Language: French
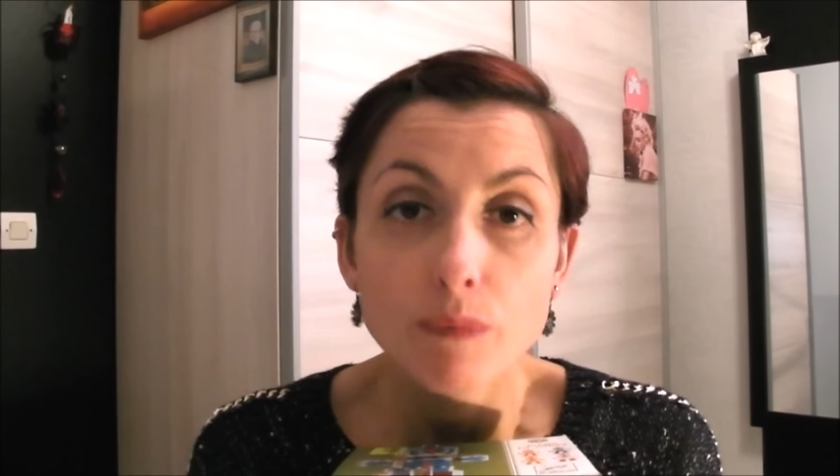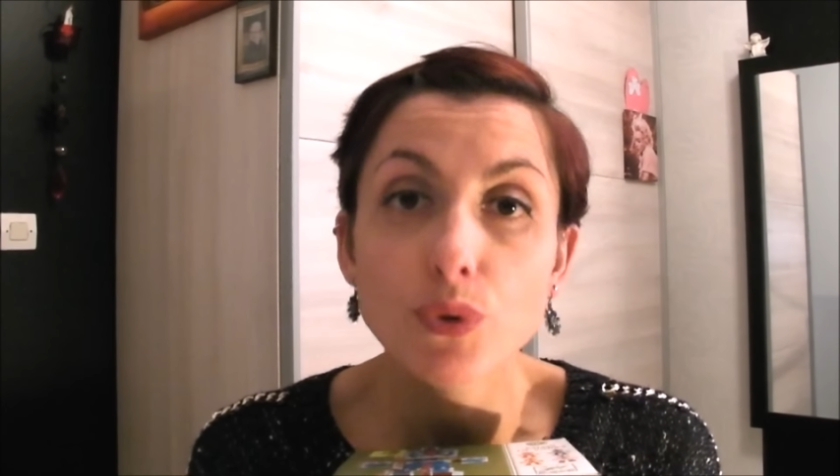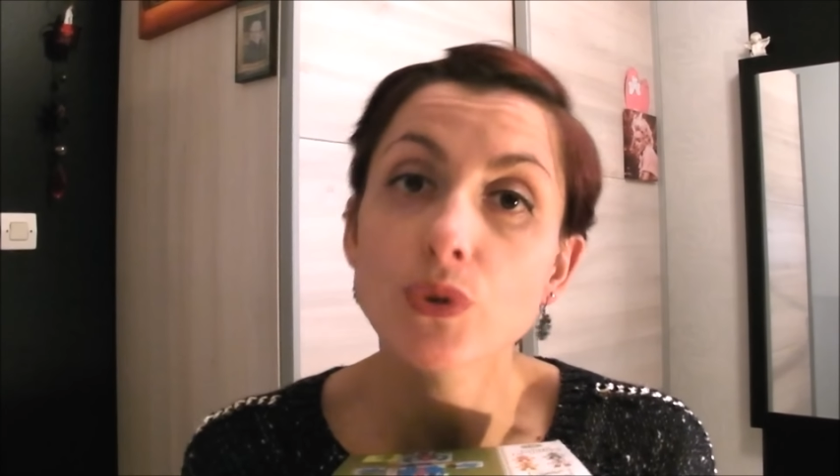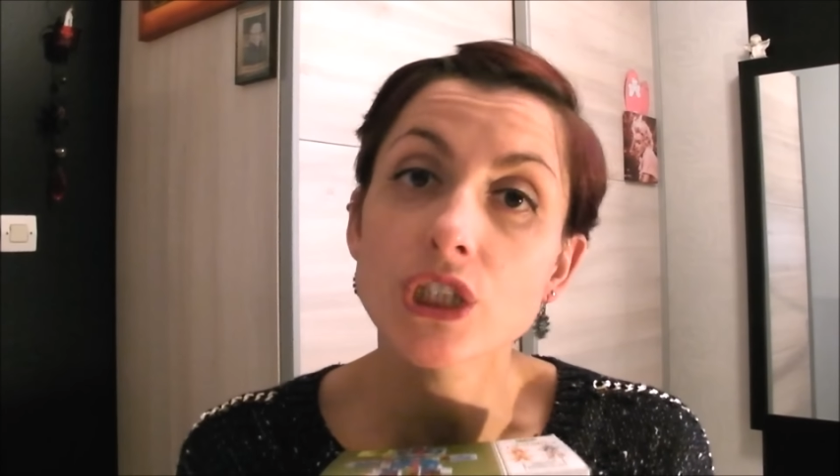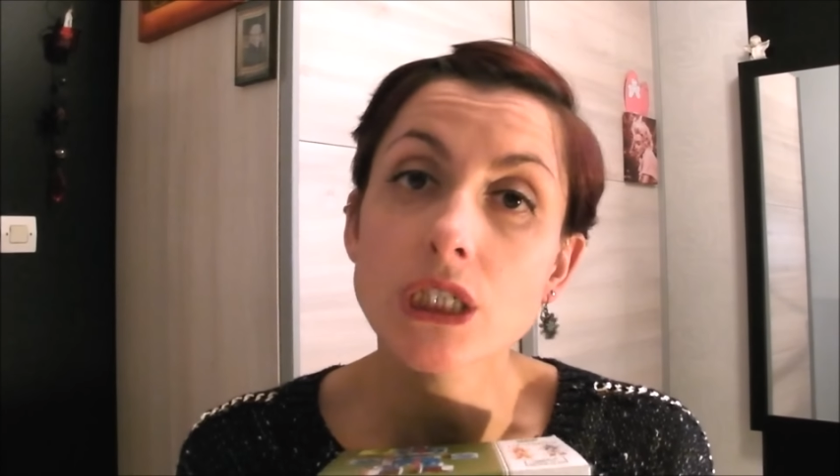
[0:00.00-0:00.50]

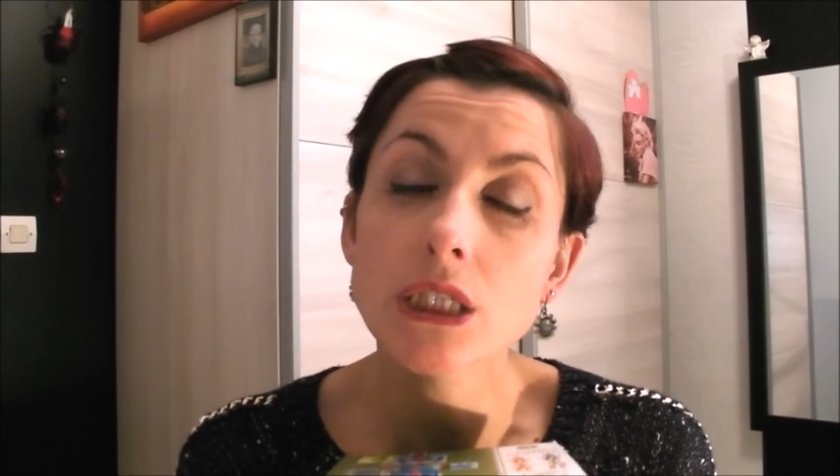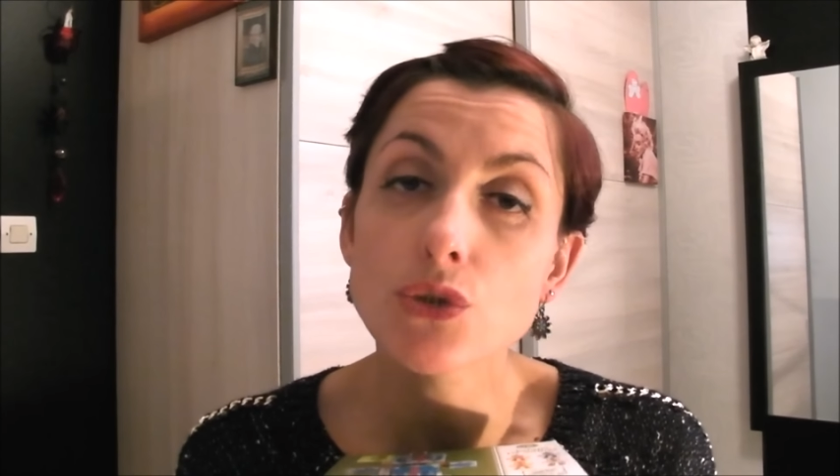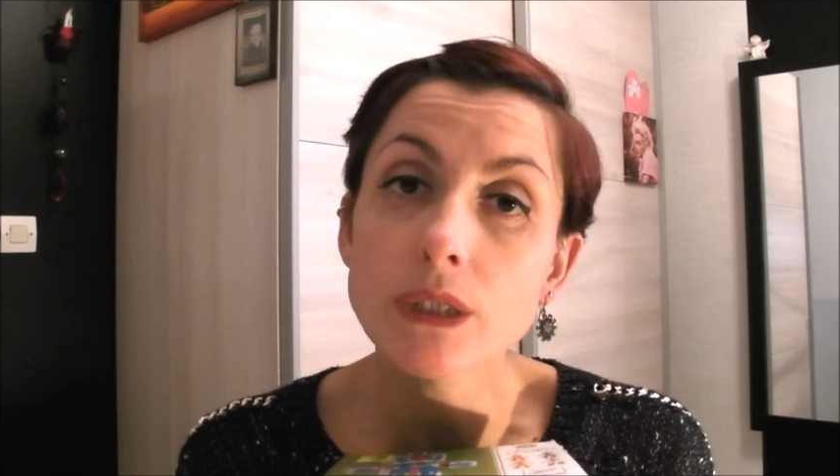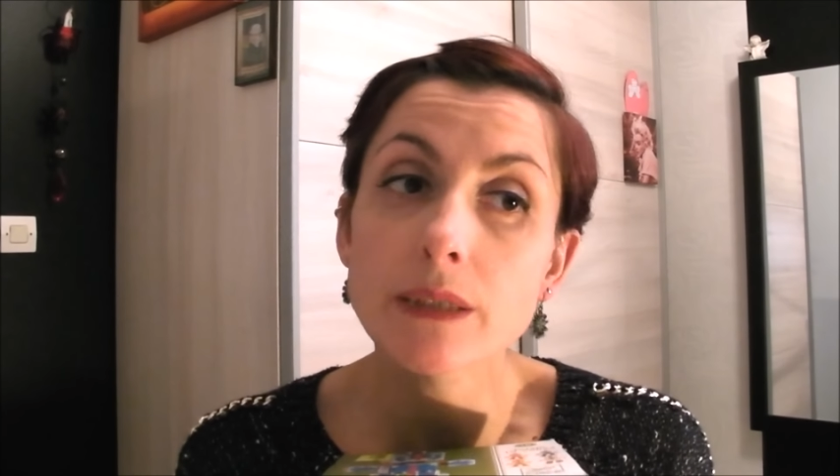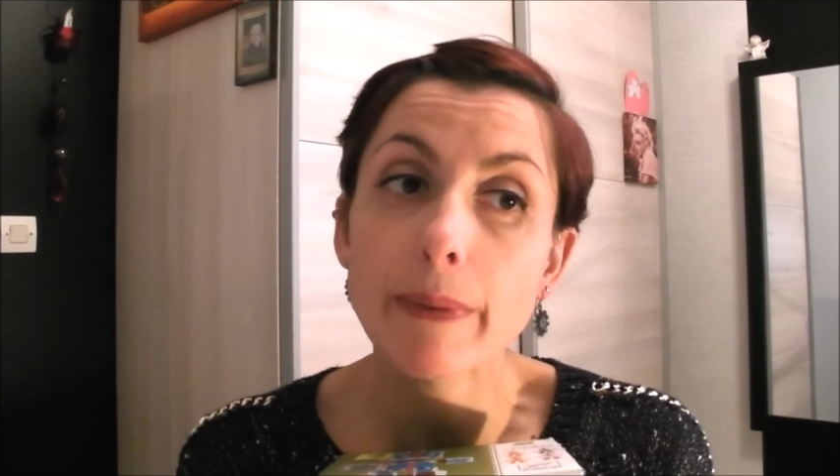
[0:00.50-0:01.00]
Pour lui acheter des
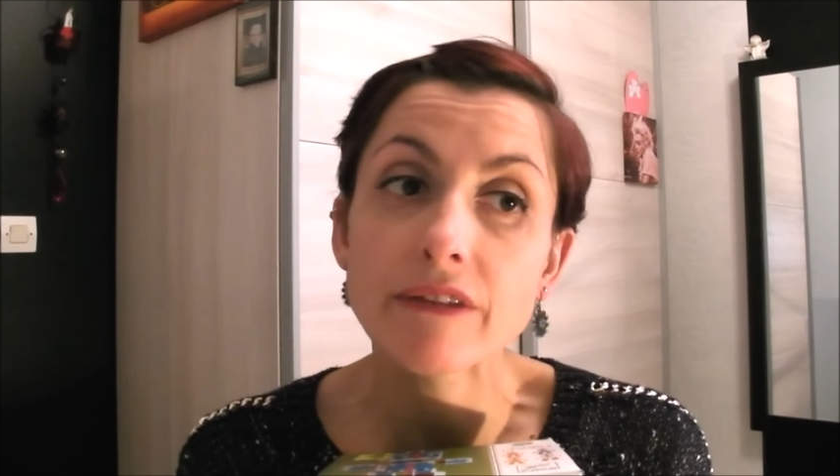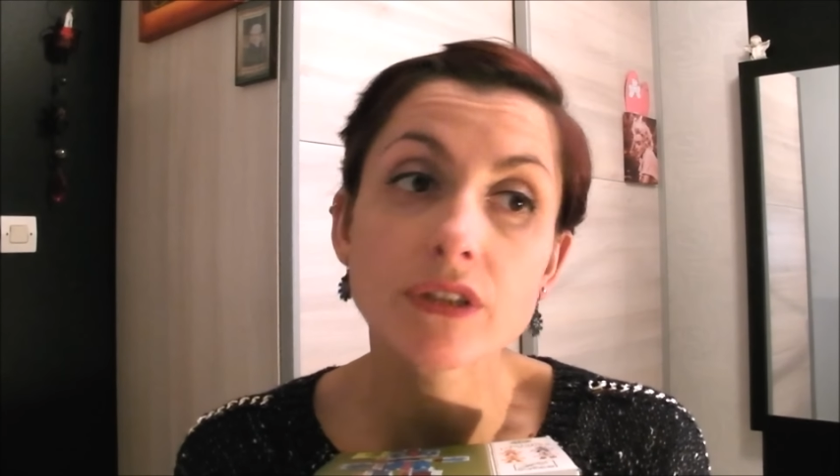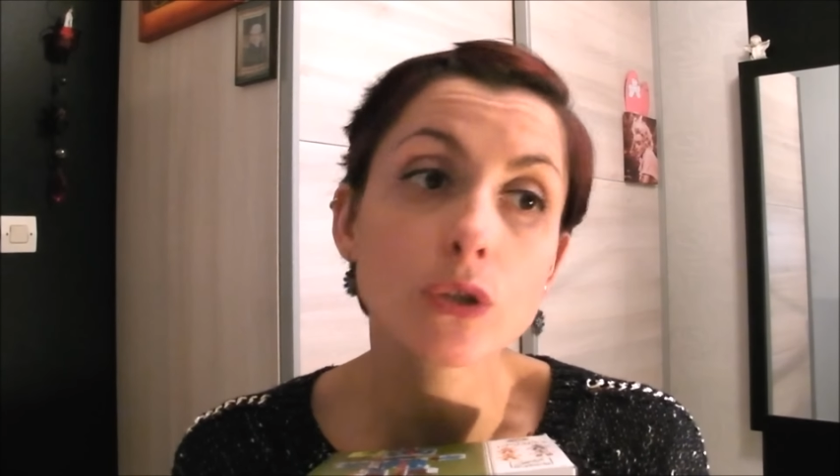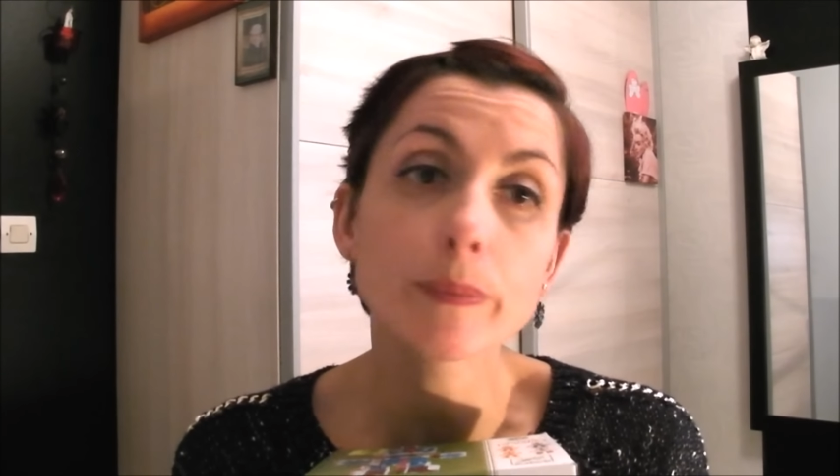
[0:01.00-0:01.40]
jouets, c'est pas évident